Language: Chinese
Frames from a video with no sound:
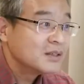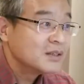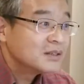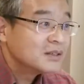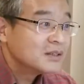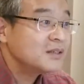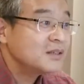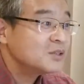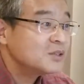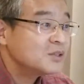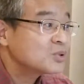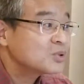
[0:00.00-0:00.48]

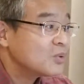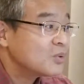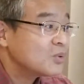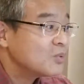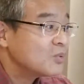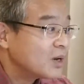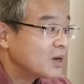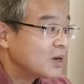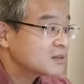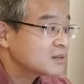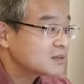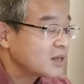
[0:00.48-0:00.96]
那你说
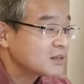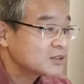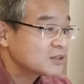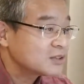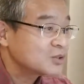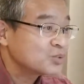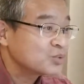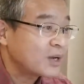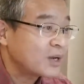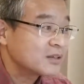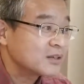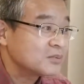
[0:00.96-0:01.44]
我当时
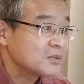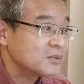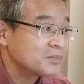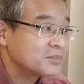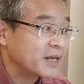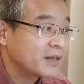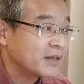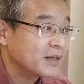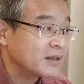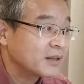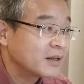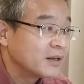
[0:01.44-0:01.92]
赚了什么
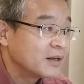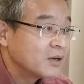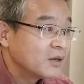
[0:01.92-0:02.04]
便宜了？